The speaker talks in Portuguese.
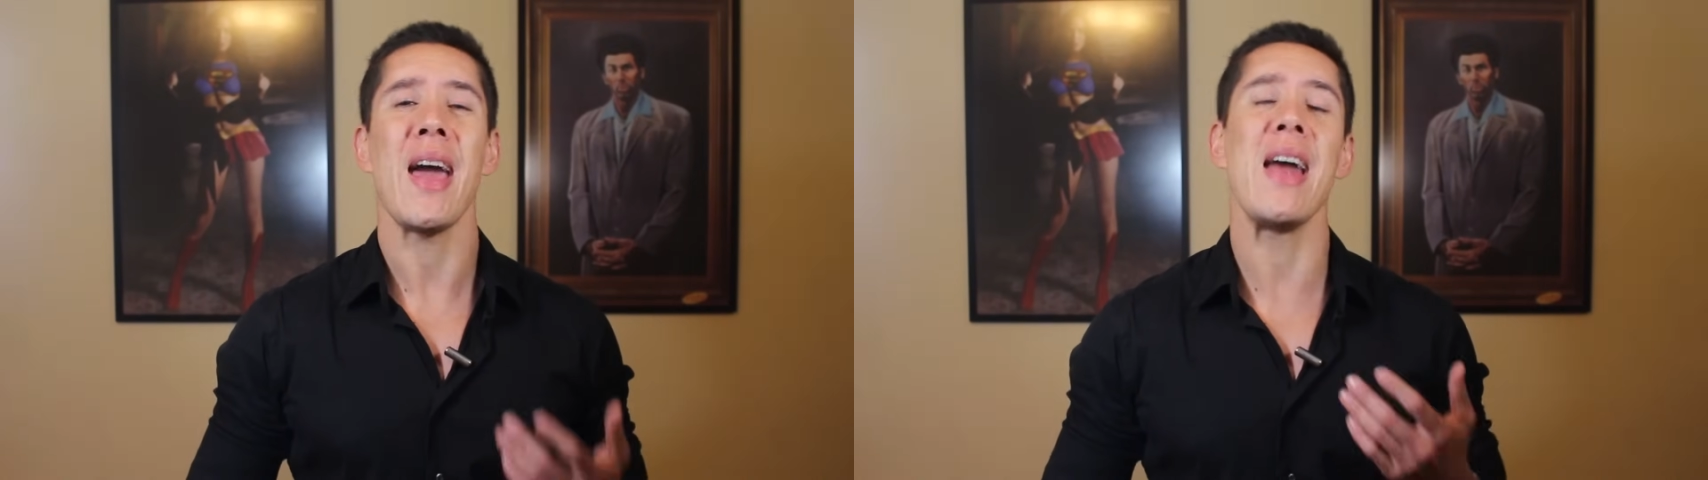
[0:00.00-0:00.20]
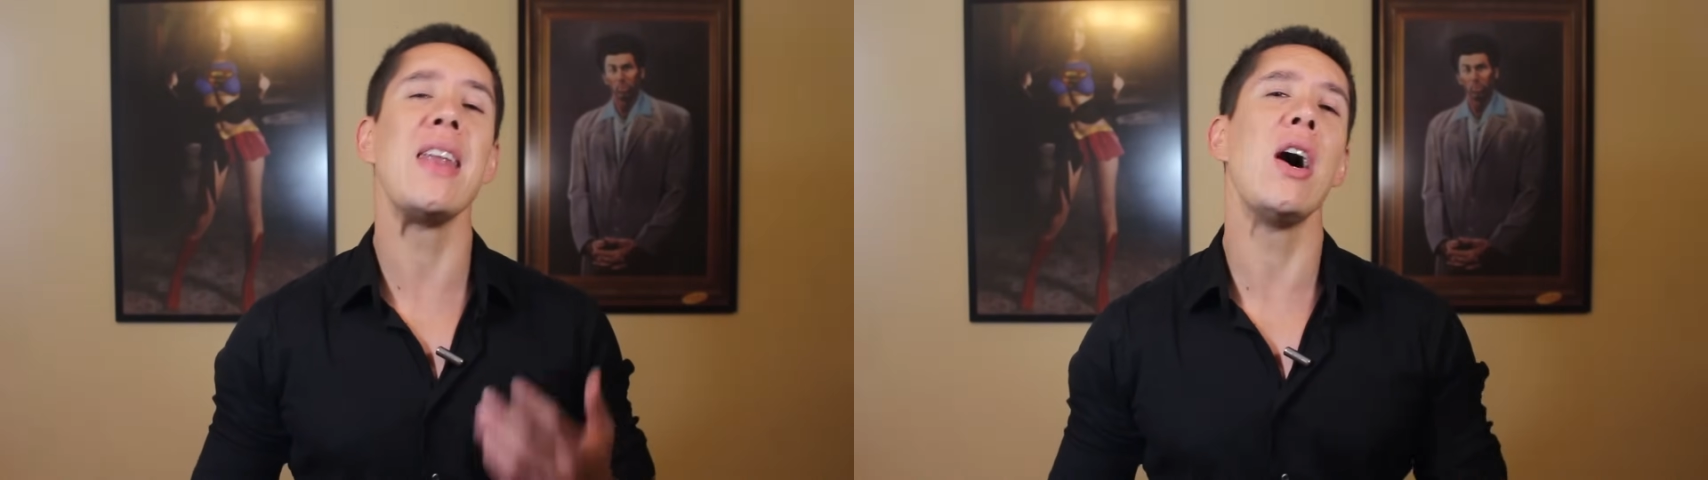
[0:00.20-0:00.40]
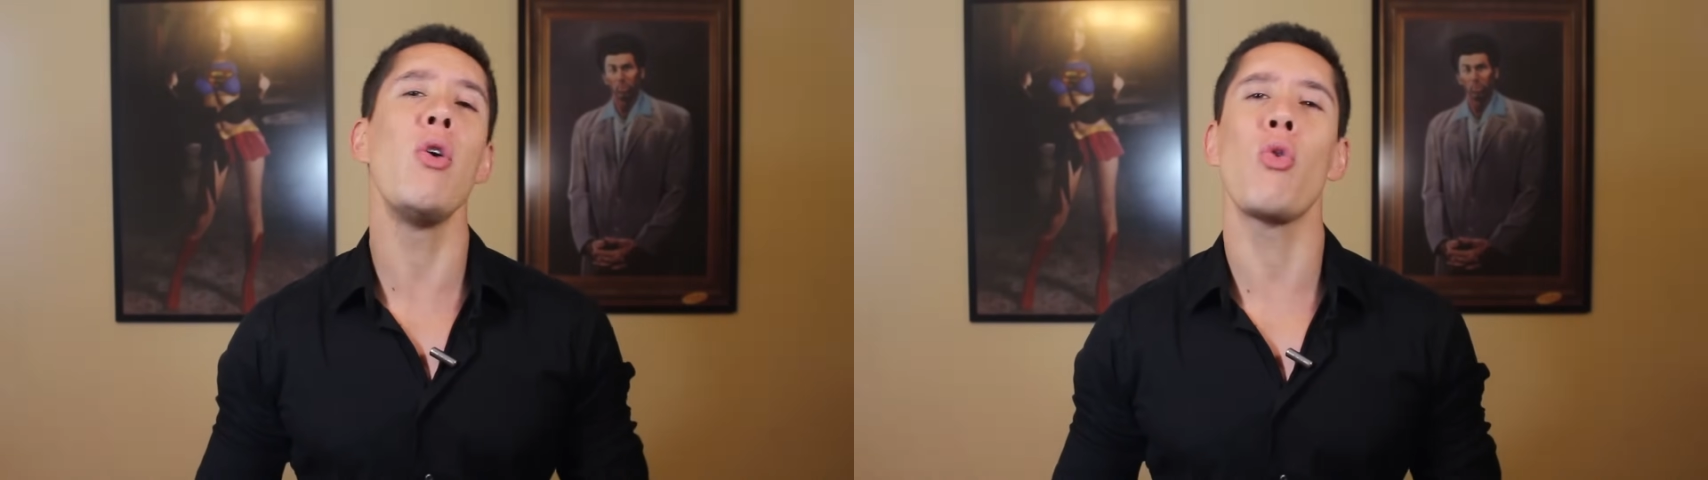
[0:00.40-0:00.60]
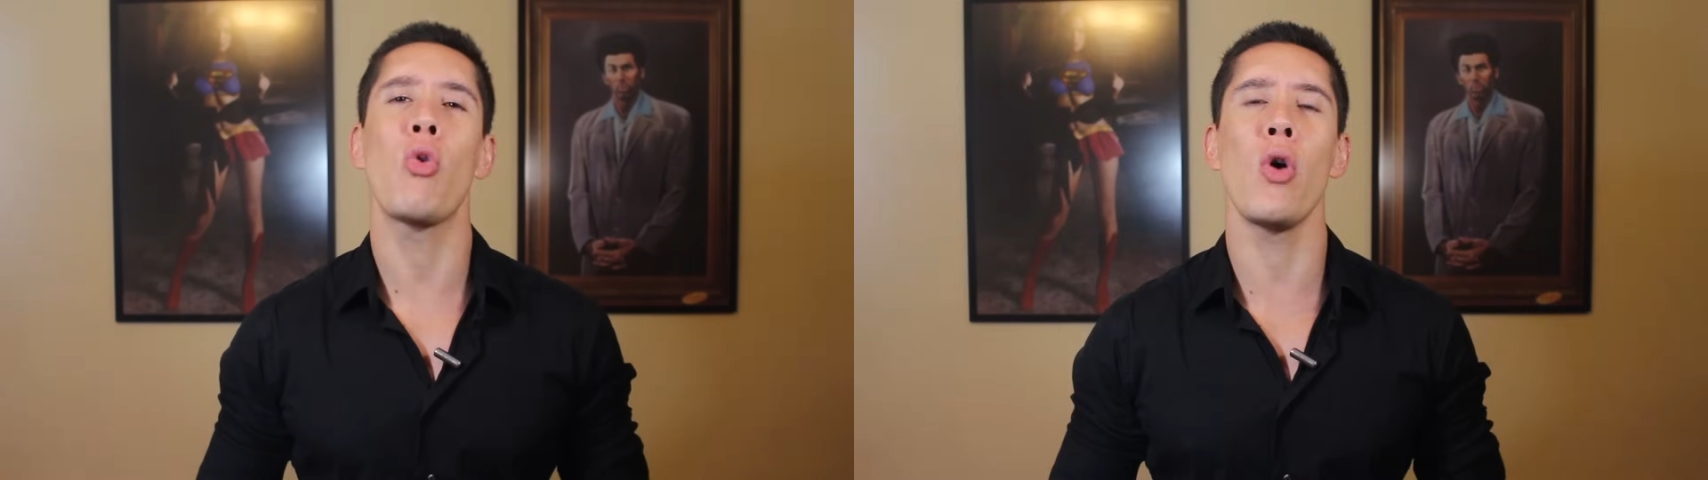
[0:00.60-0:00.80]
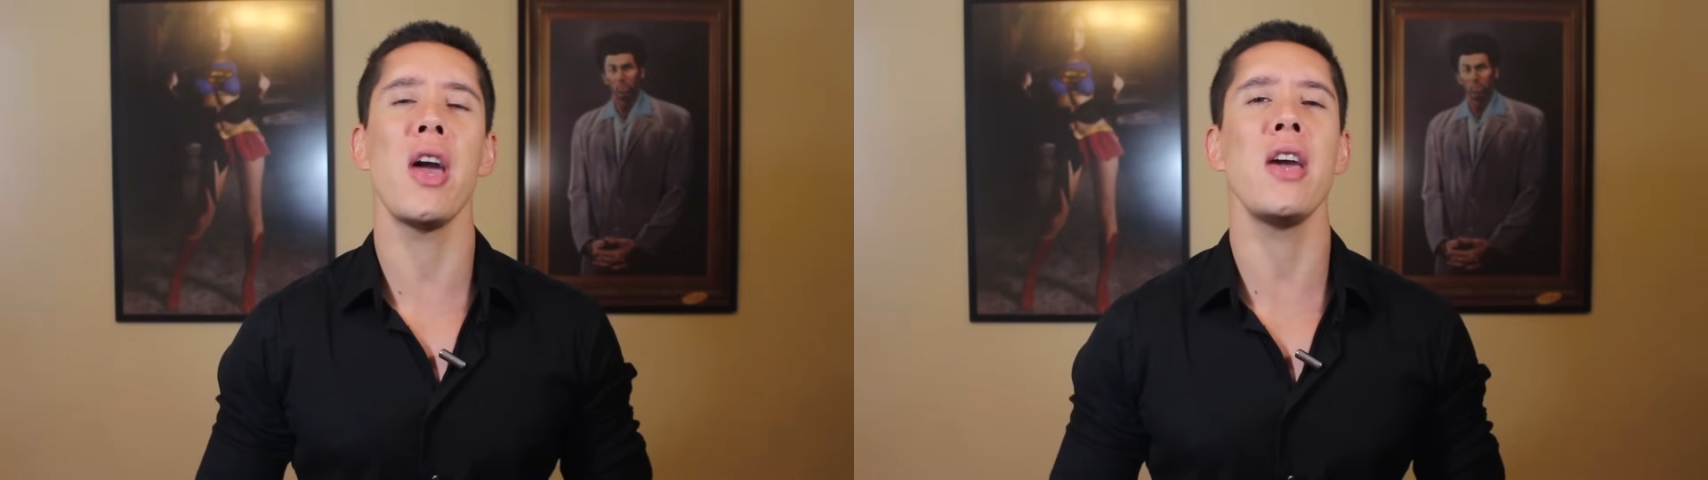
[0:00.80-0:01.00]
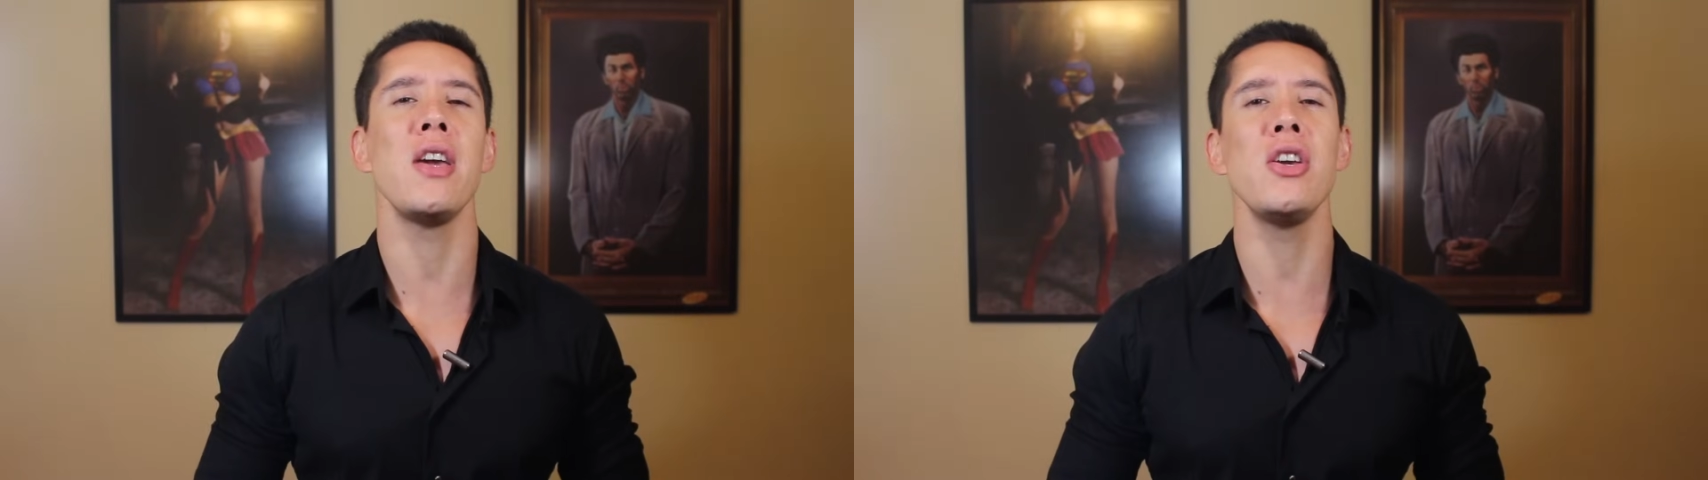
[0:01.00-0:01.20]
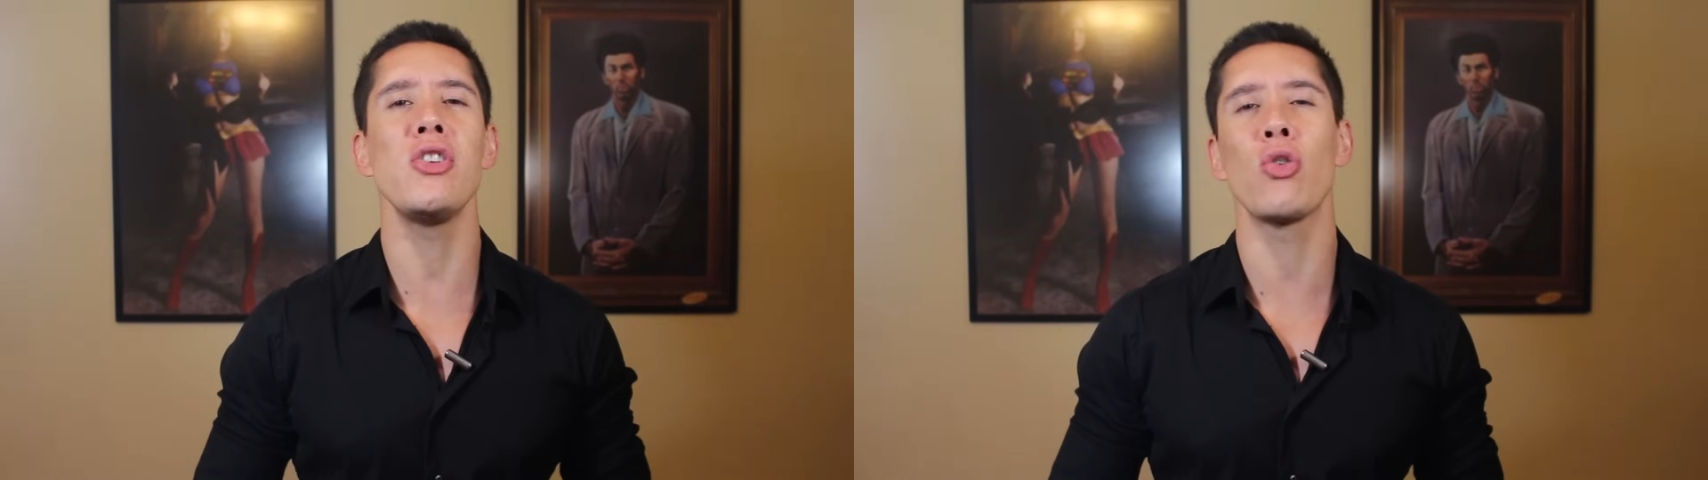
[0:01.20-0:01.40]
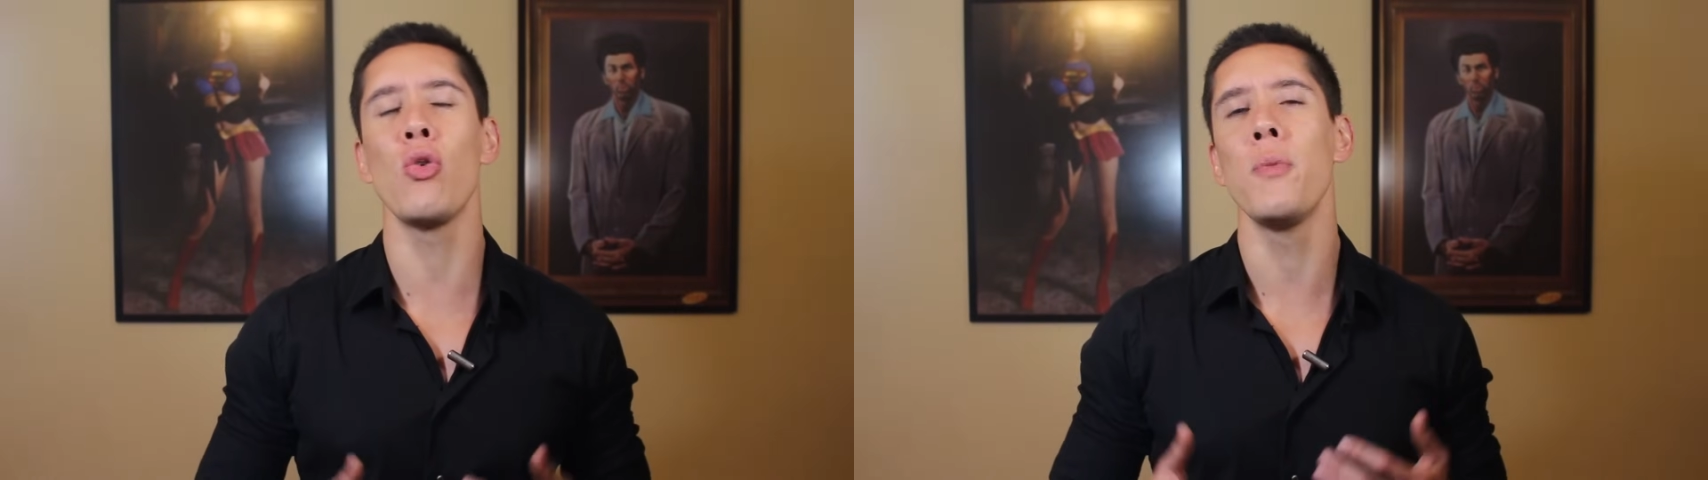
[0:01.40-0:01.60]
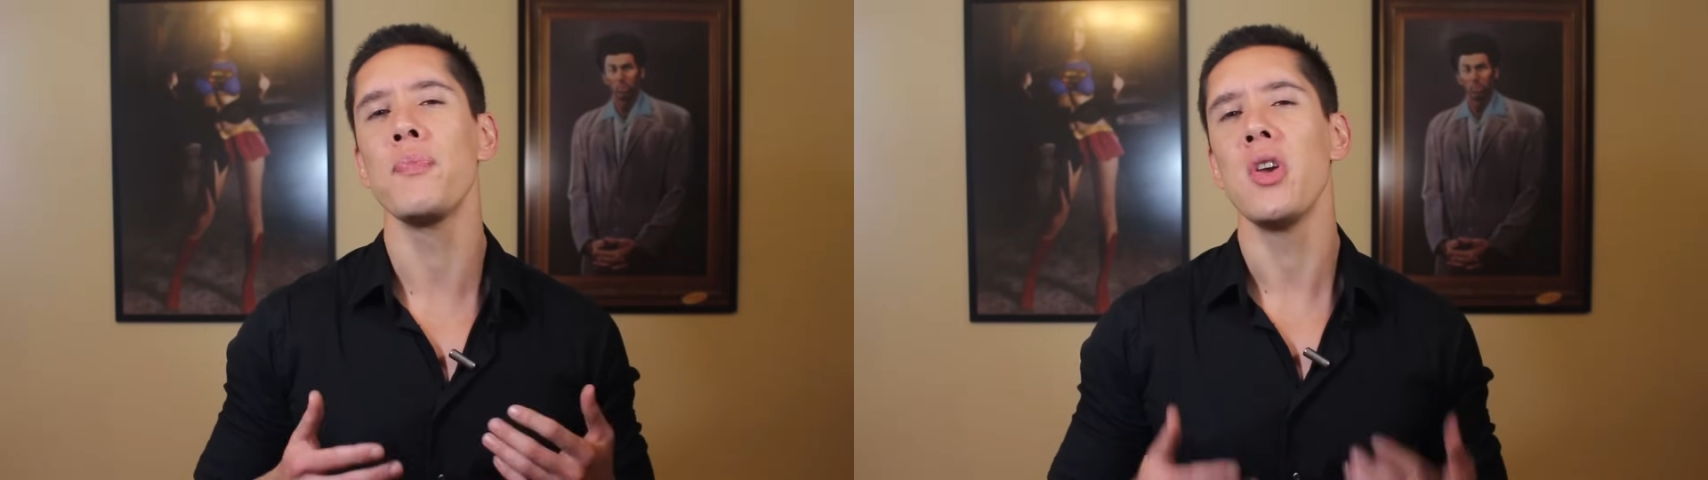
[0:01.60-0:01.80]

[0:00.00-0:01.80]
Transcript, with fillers: é não correr risco,